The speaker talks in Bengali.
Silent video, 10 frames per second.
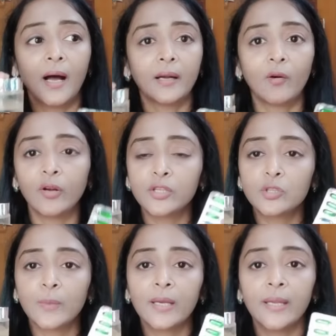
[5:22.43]
আর অনেক
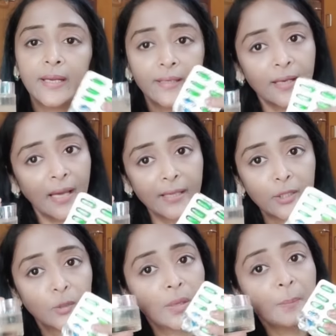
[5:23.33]
সময় এটা
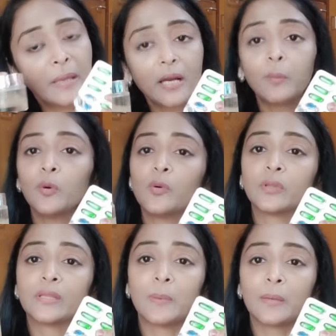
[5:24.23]
লাগিয়ে তোমরা মেকআপও
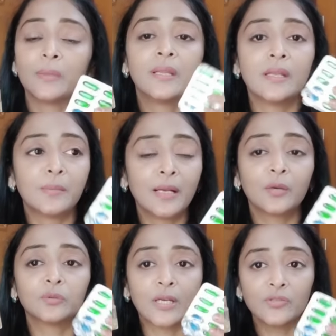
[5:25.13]
করতে পারবে দিনের বেলা
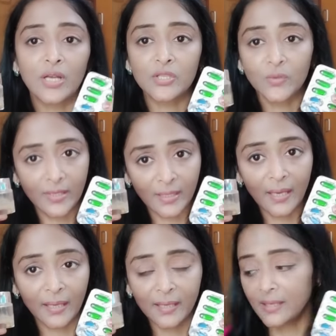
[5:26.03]
কোথায় যাচ্ছ এটা
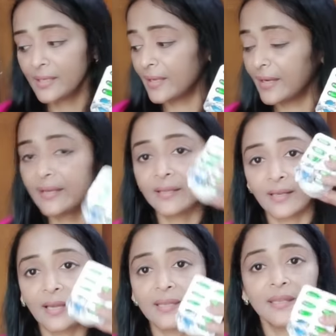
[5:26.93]
লাগিয়ে নিলে এটা
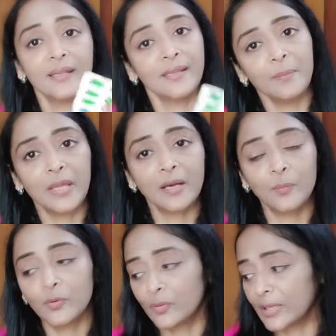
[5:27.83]
লাগিয়ে নিয়ে
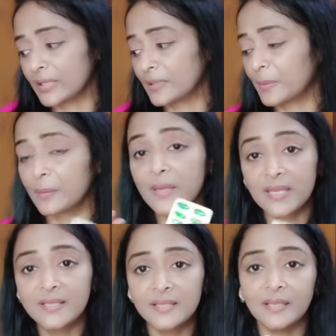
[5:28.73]
মেকআপও করে নিতে পারবে
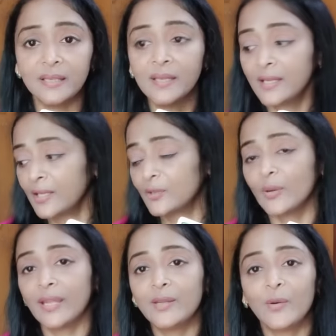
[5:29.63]
ইজিলি তো
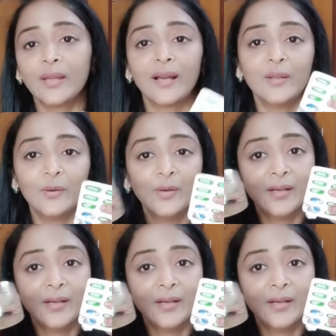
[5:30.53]
এই হয়ে গেল